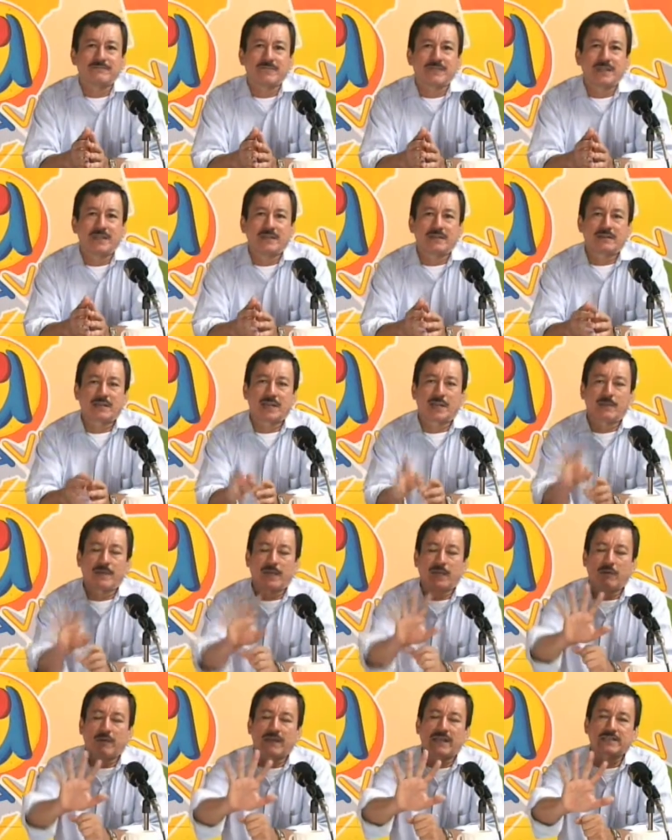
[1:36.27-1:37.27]
Entonces la
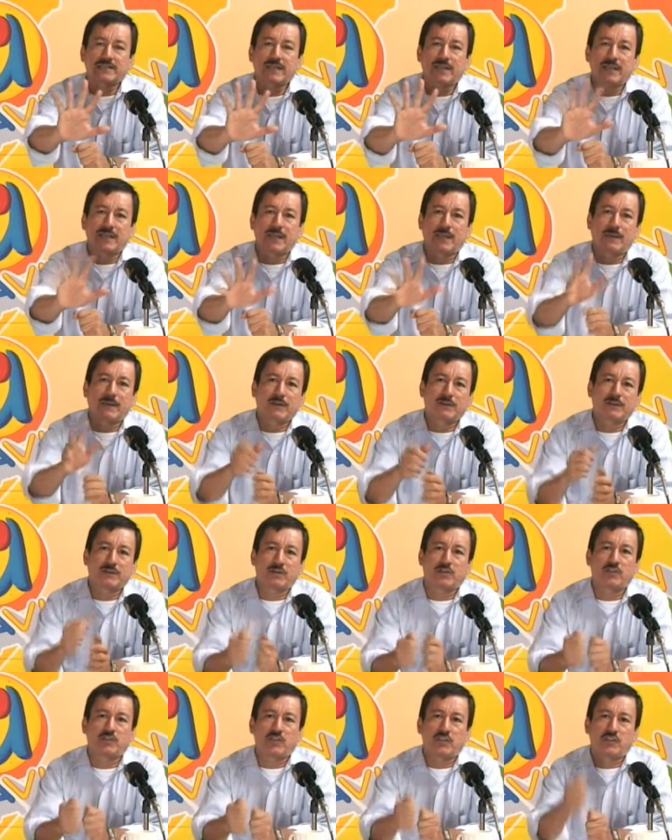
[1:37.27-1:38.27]
marihuana sale en las manos de
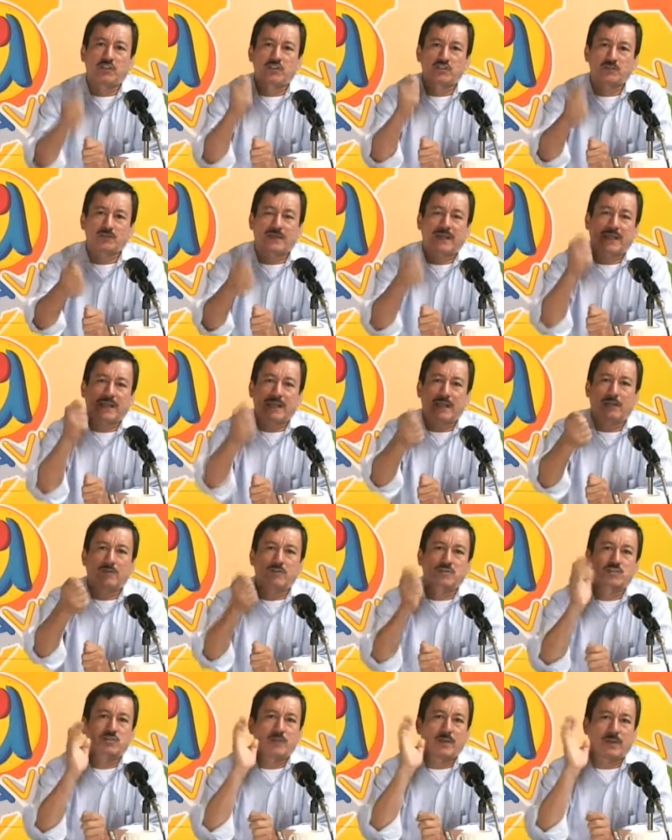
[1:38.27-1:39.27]
los niños para que la
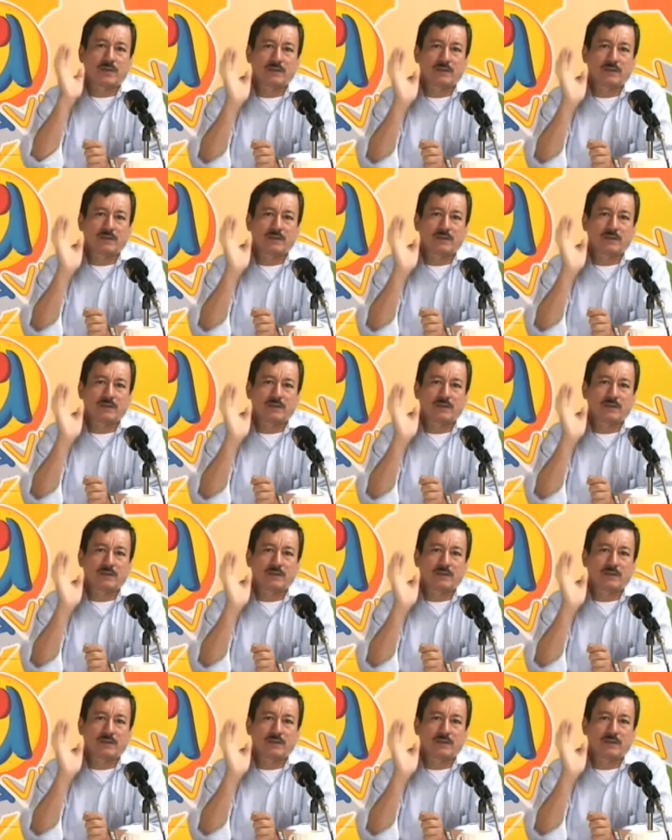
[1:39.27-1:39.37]
consuman.